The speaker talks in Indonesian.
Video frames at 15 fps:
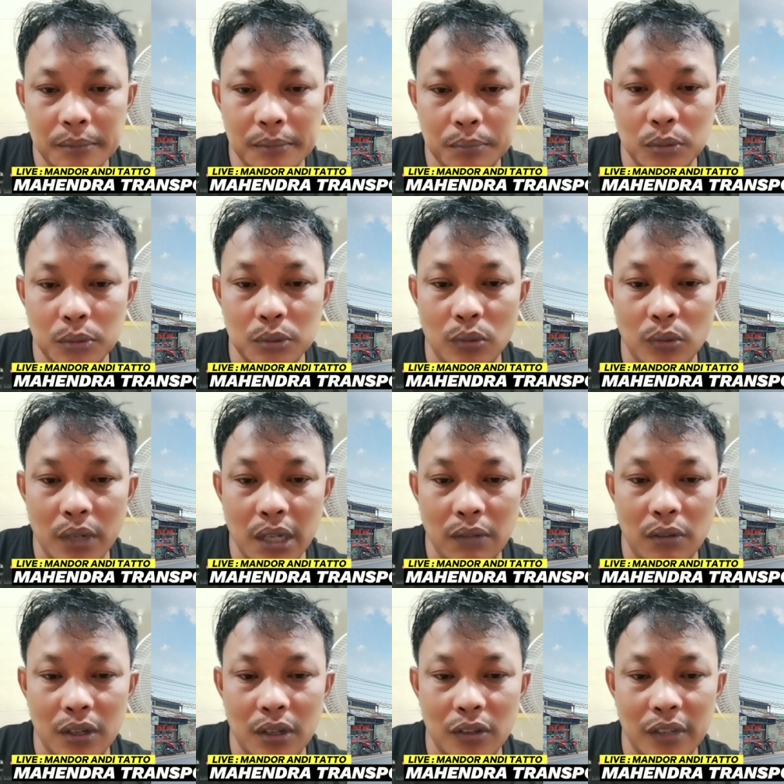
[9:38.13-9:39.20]
eh
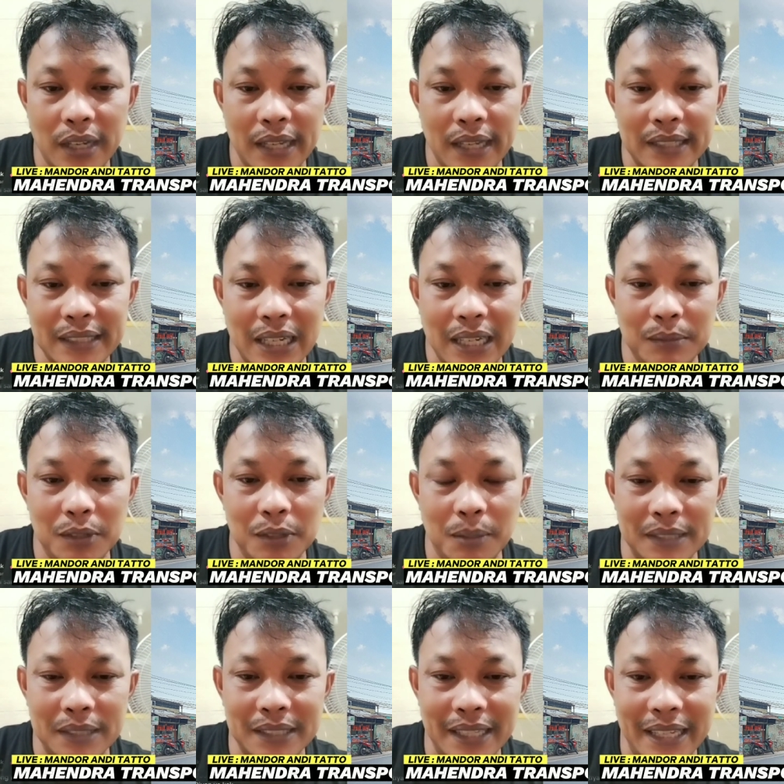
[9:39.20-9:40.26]
wong kokean cangkem ya
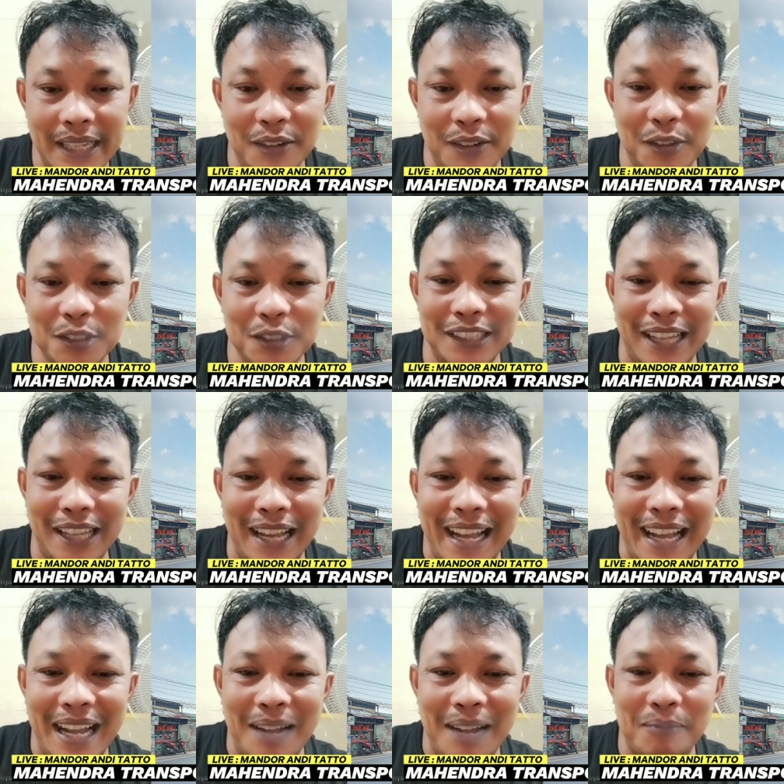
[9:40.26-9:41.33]
Mas Eo oh,
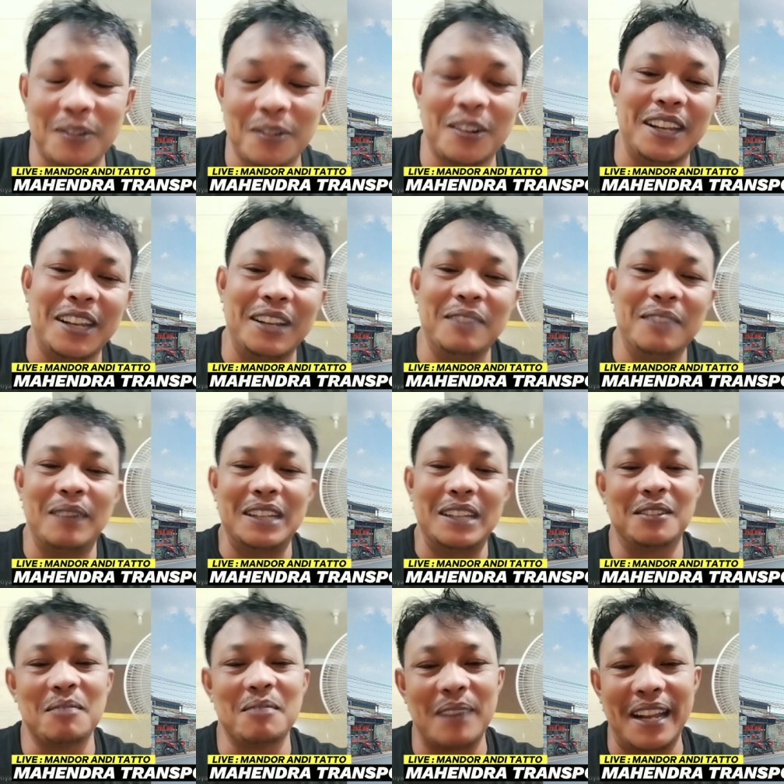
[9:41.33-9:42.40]
siap gue Mas
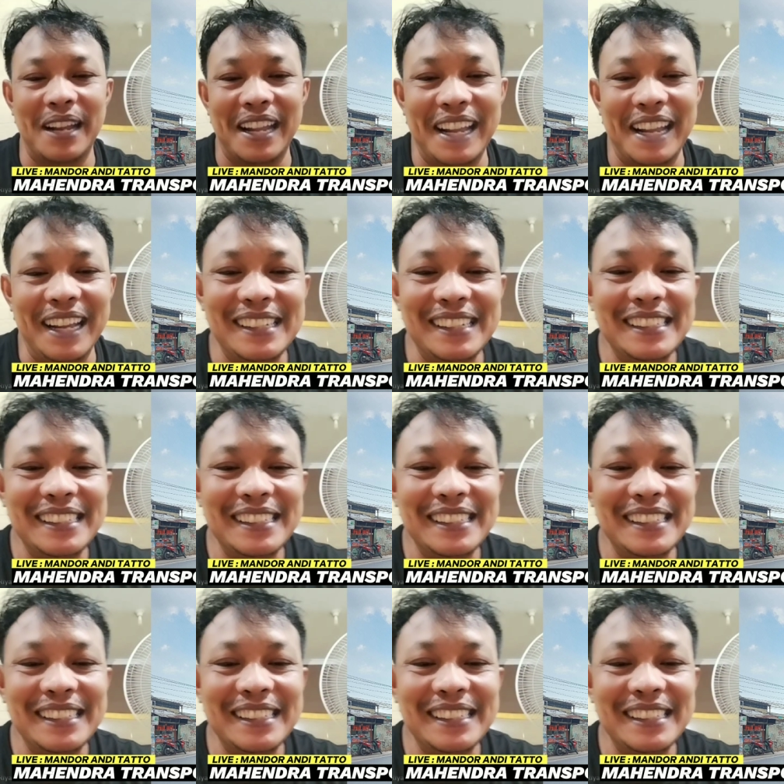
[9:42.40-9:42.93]
Opek.